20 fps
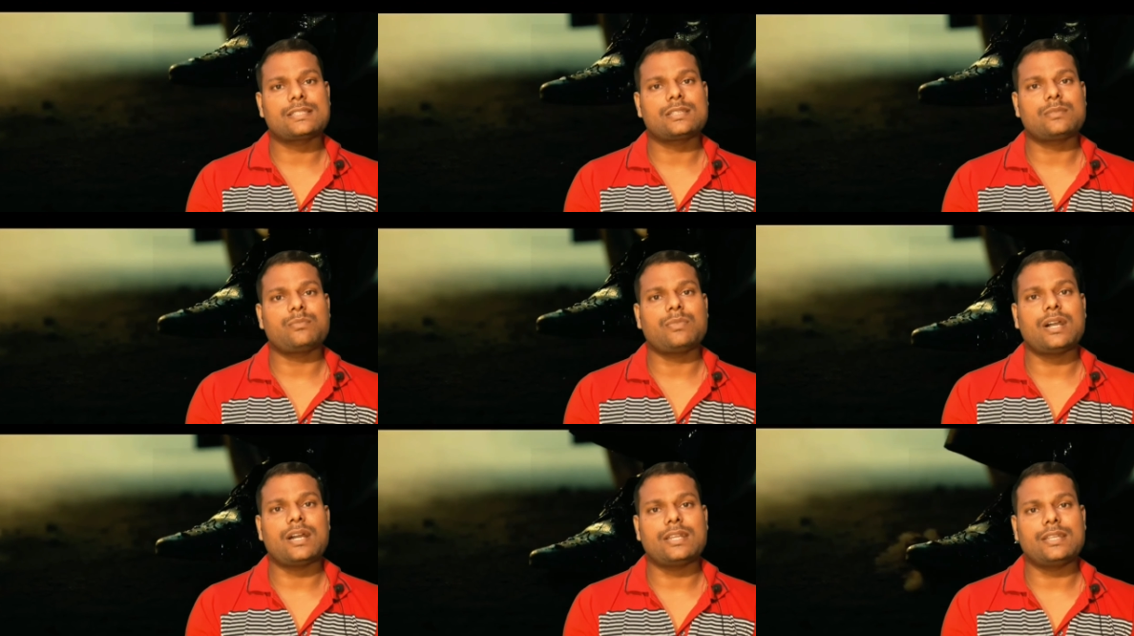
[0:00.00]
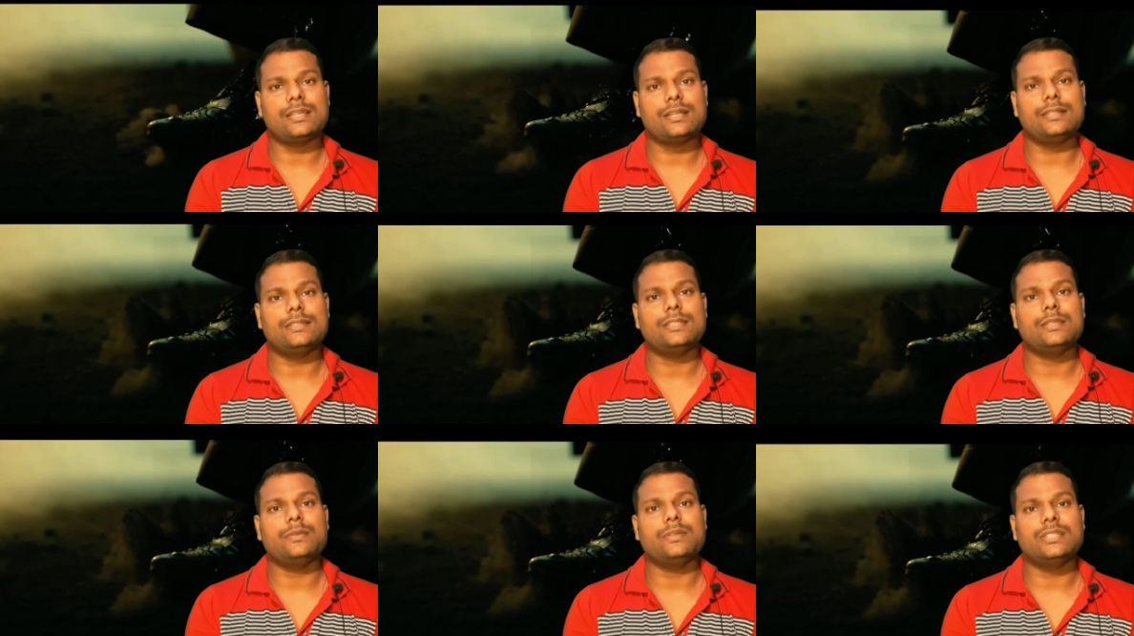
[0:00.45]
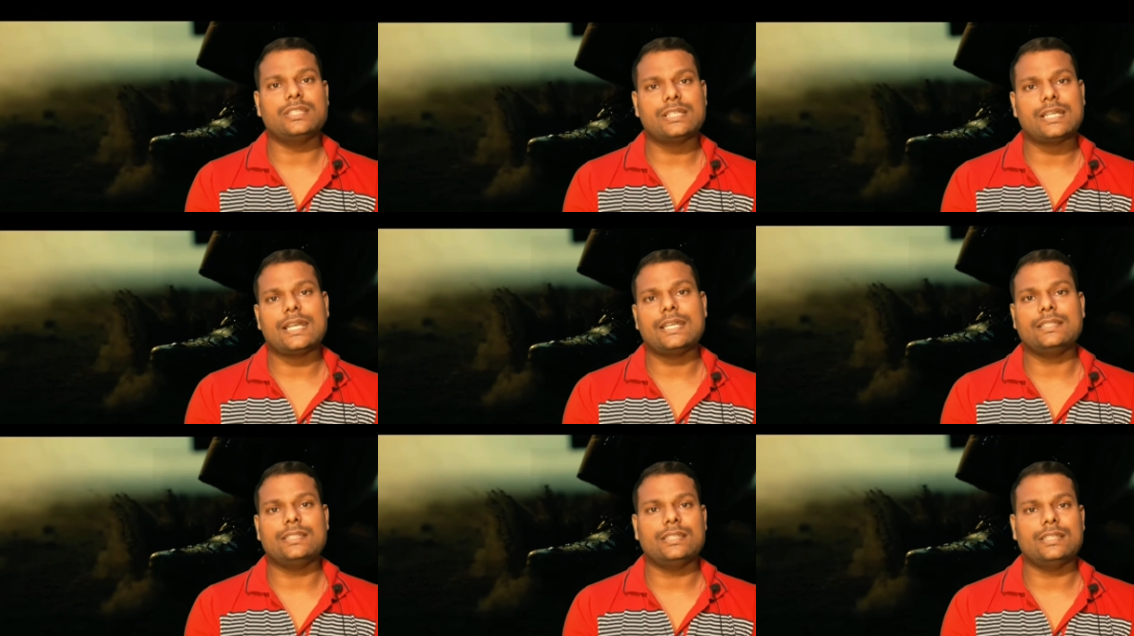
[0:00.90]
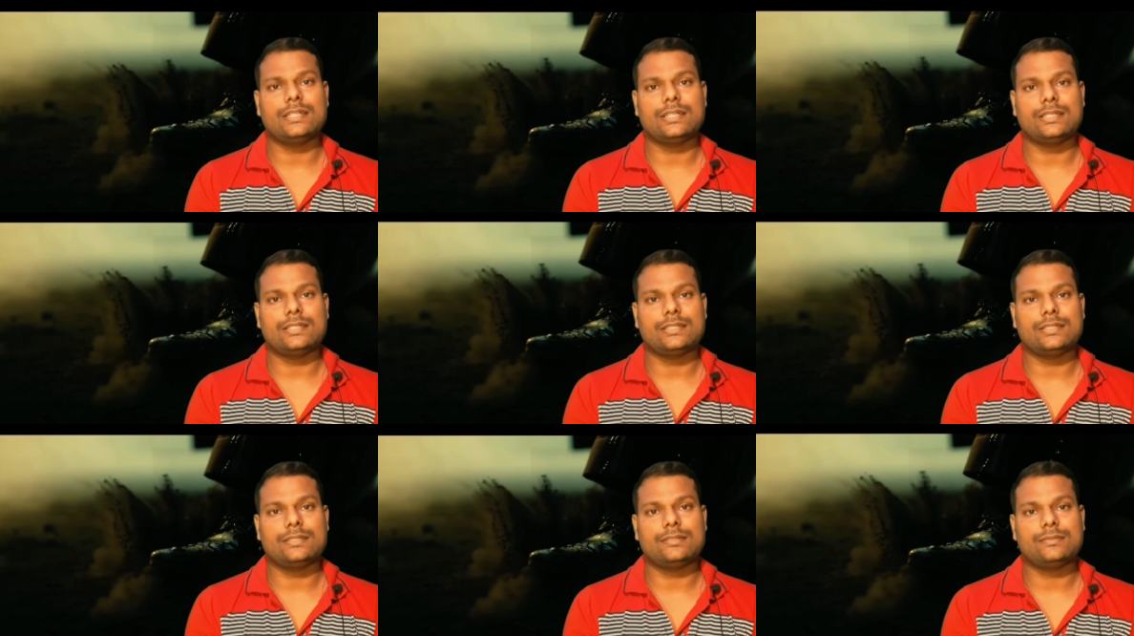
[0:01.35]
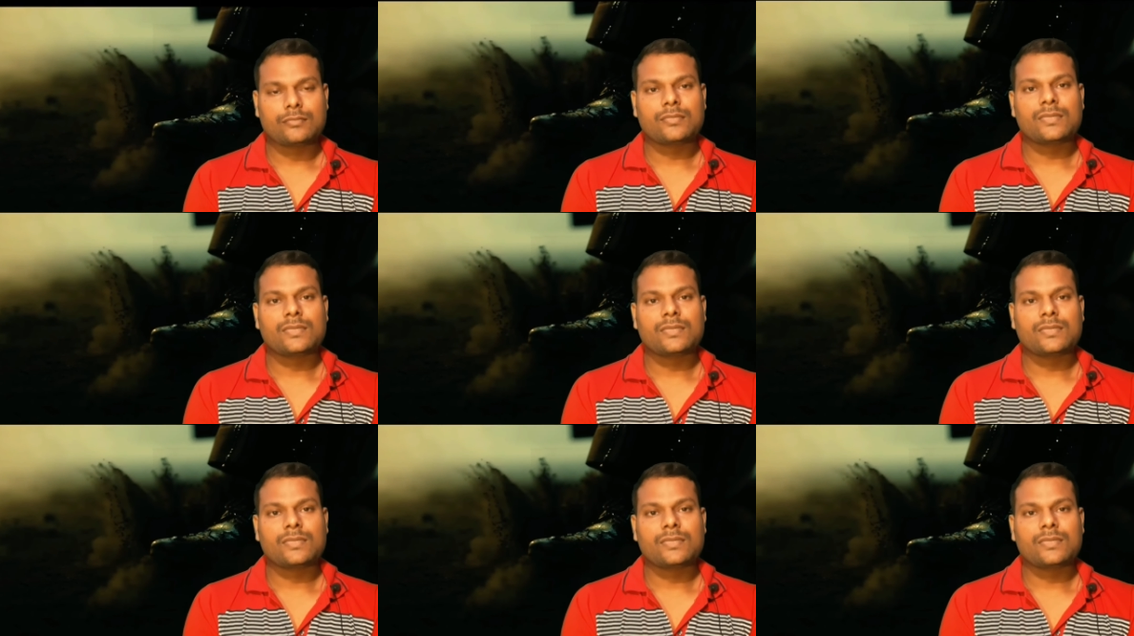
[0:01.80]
कार से बाहर निकलते हुए दिखाई दे रहे हैं